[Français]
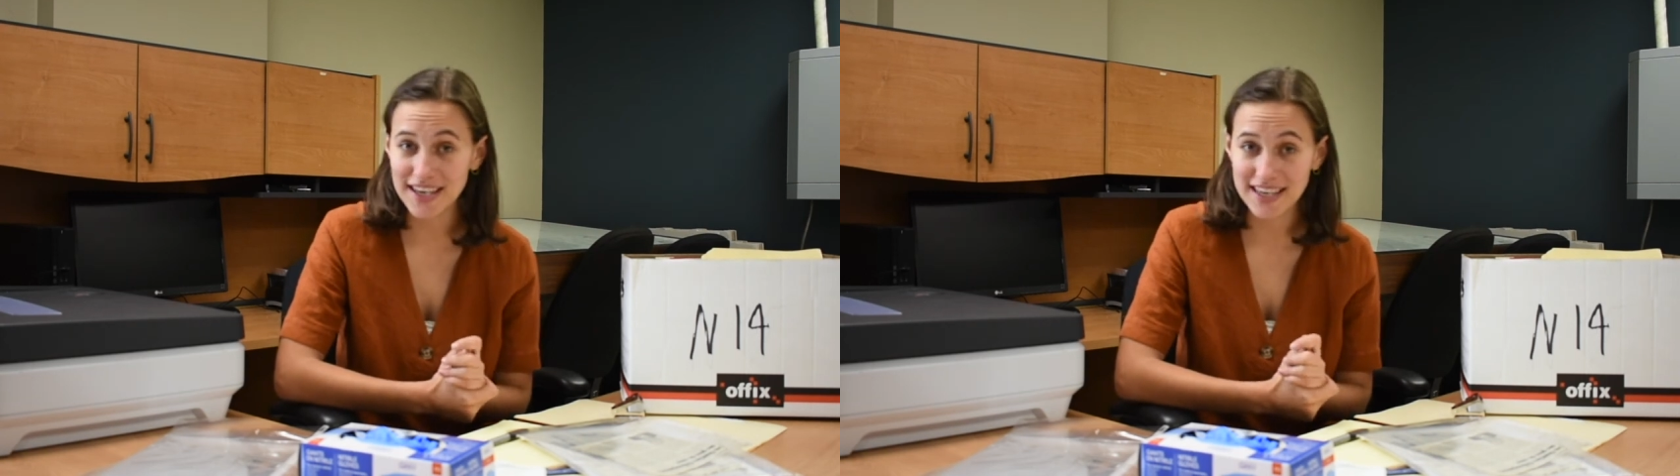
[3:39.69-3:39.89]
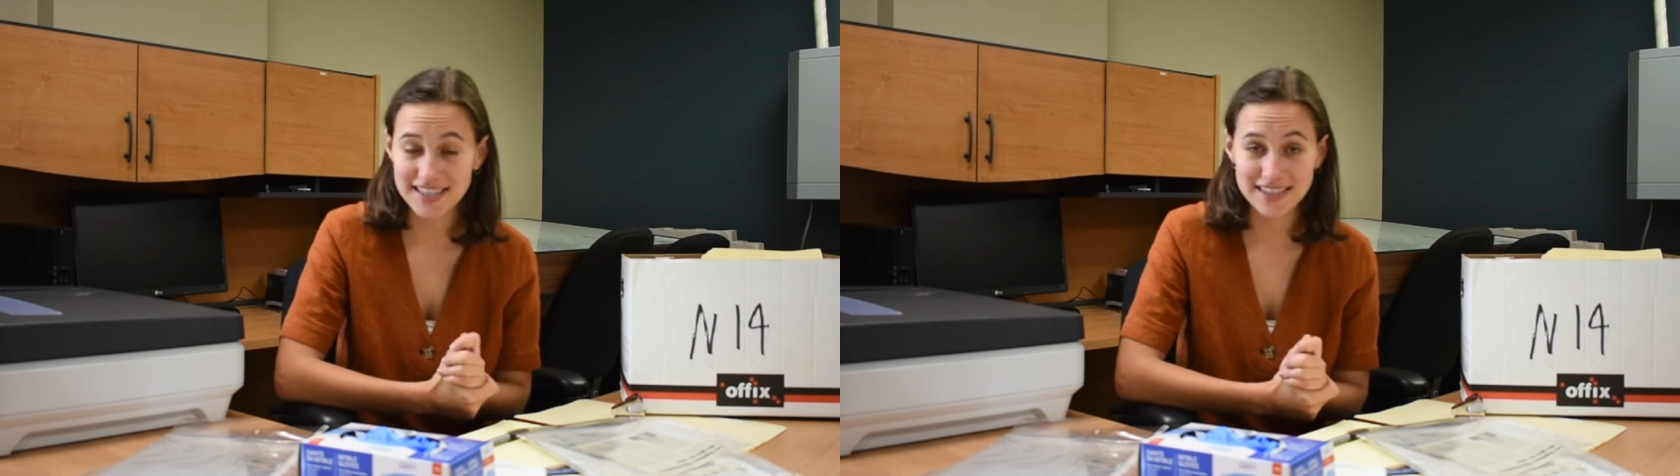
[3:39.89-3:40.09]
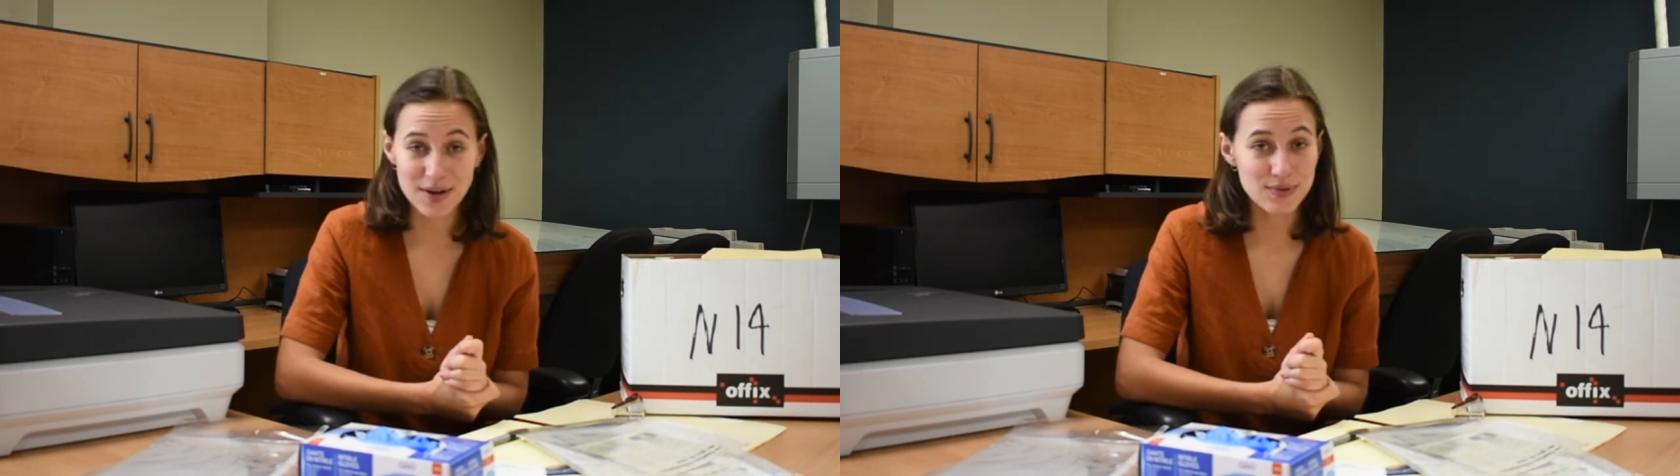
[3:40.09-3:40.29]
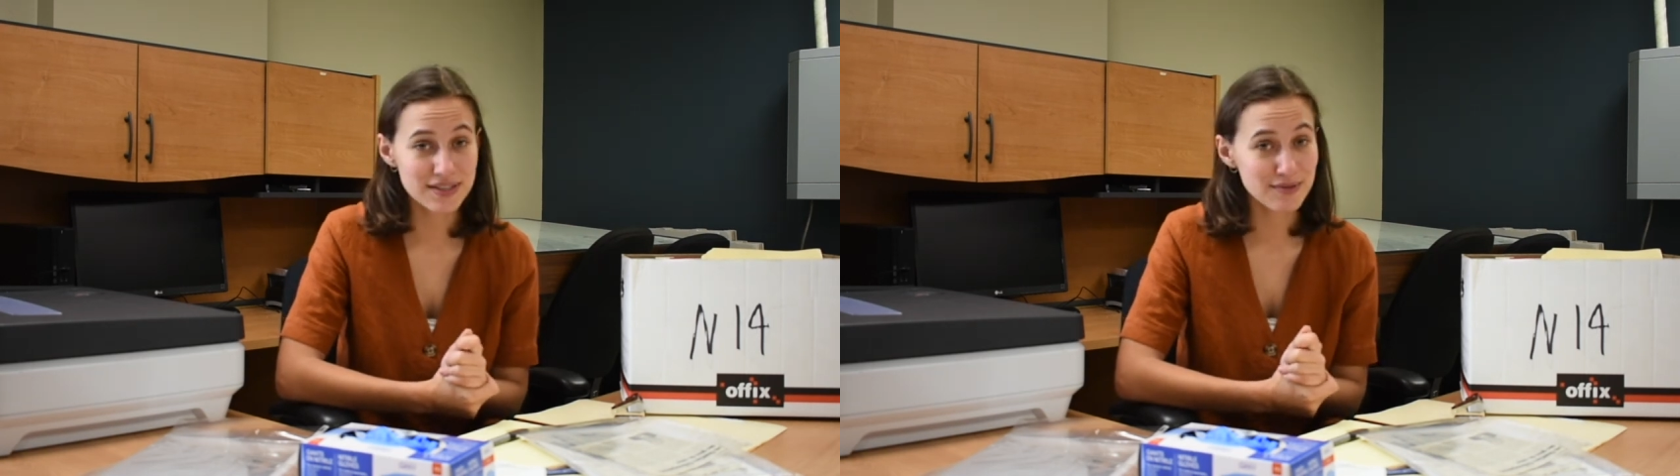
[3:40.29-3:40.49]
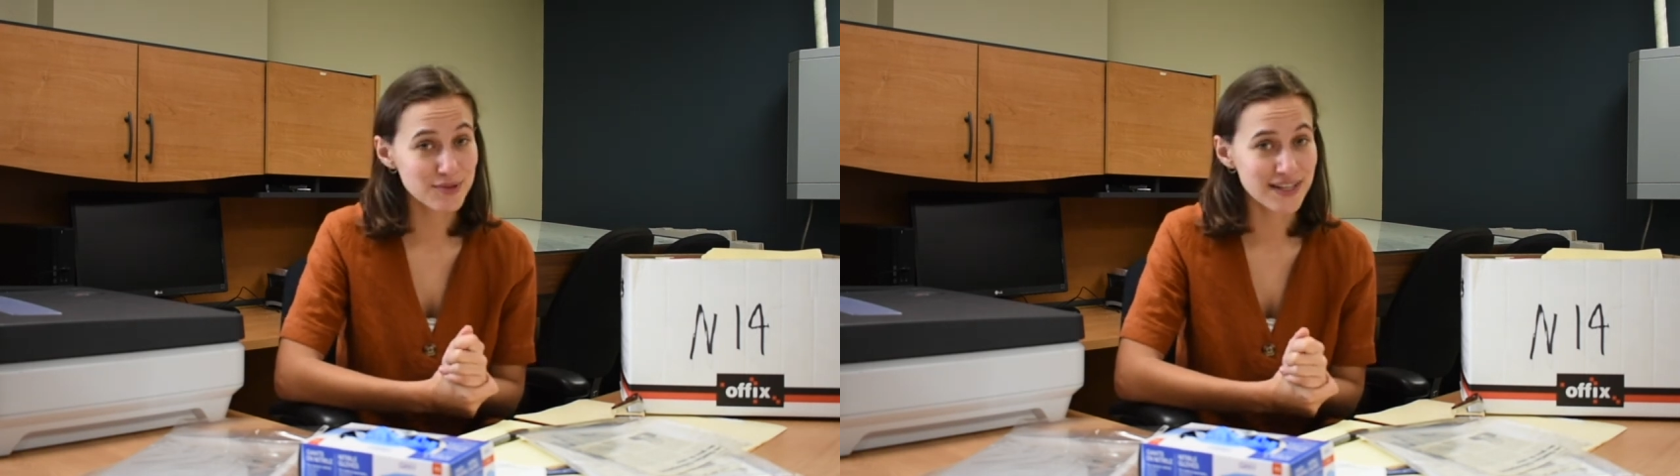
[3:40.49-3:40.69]
des questions
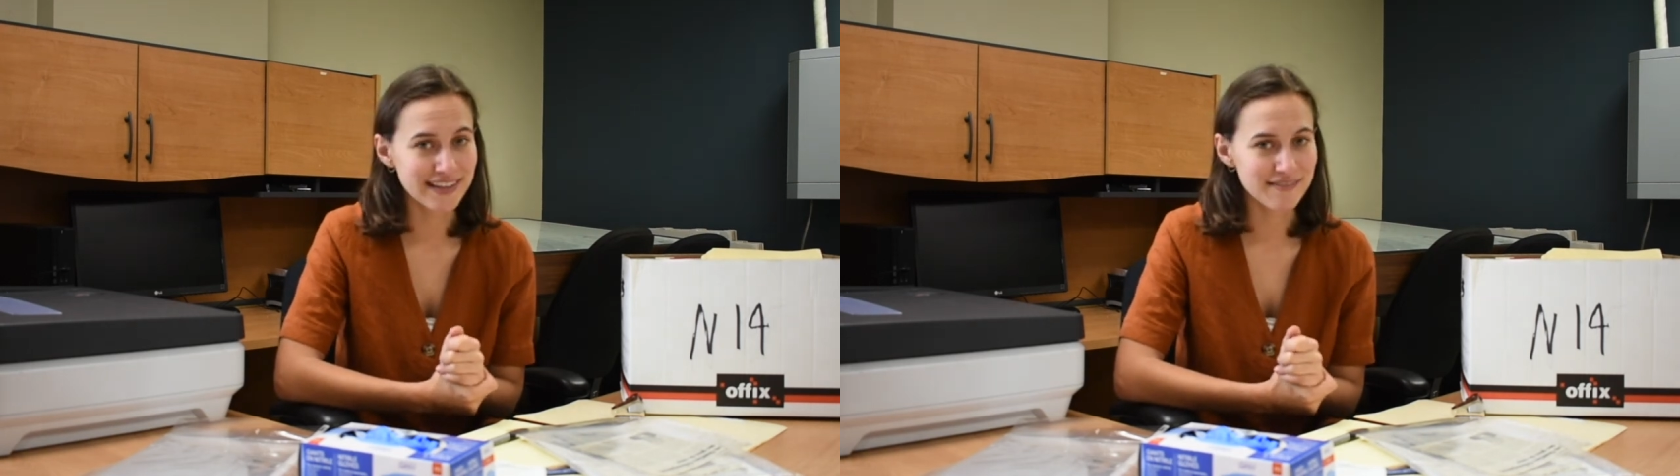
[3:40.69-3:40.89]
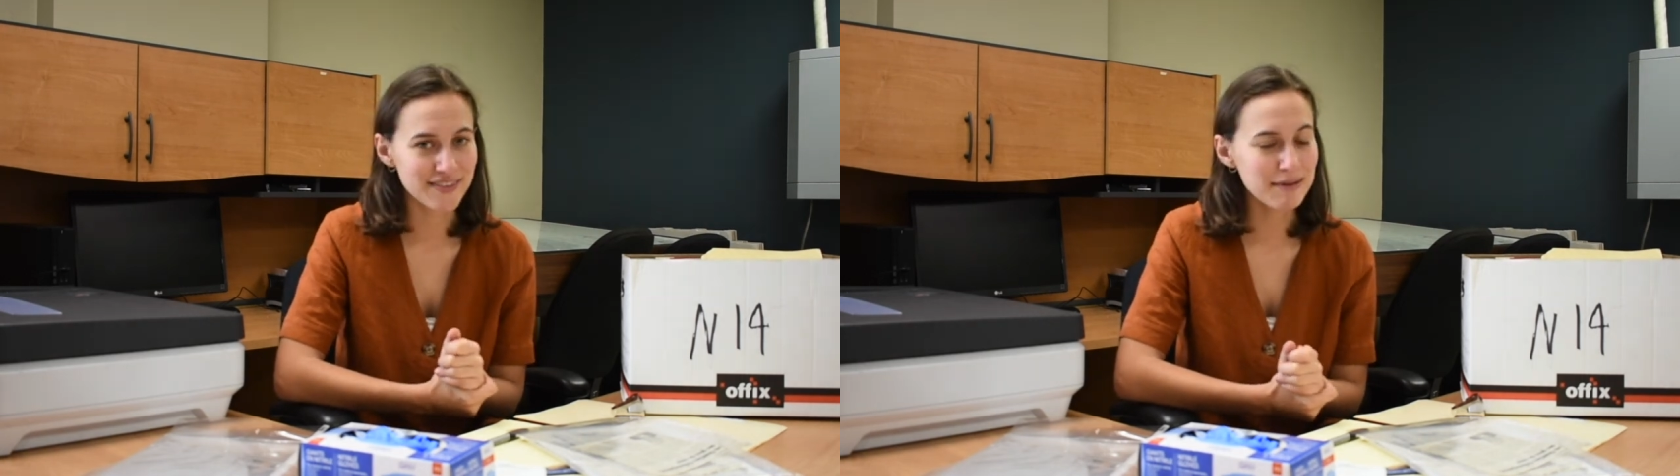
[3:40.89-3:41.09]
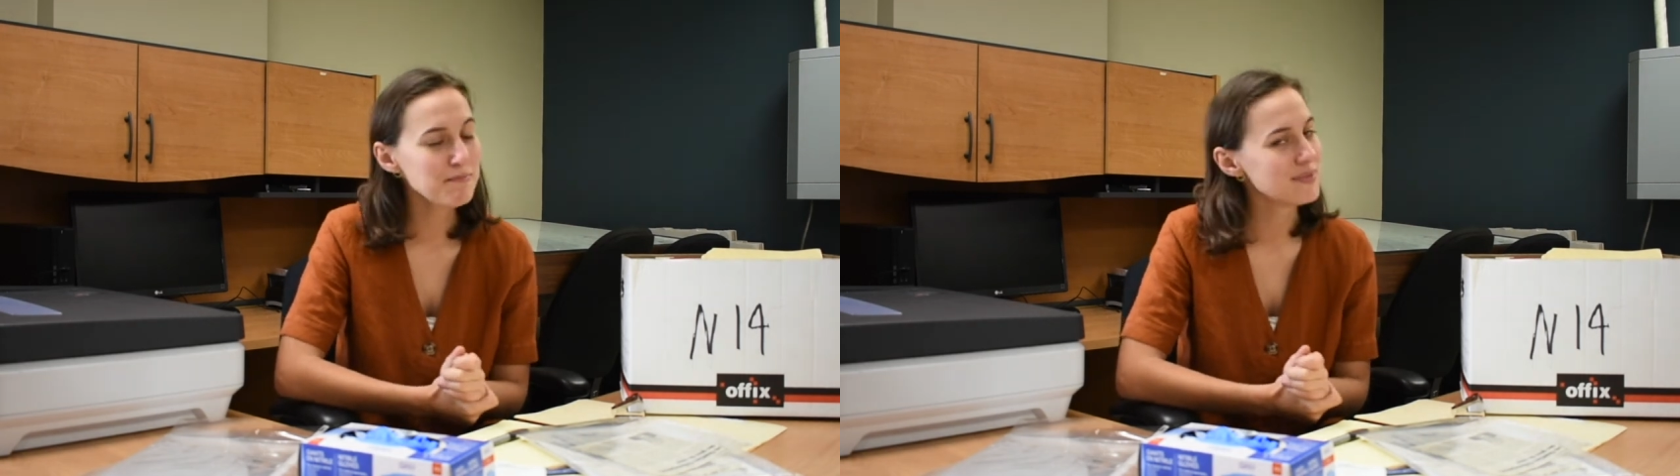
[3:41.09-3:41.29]
si vous en avez.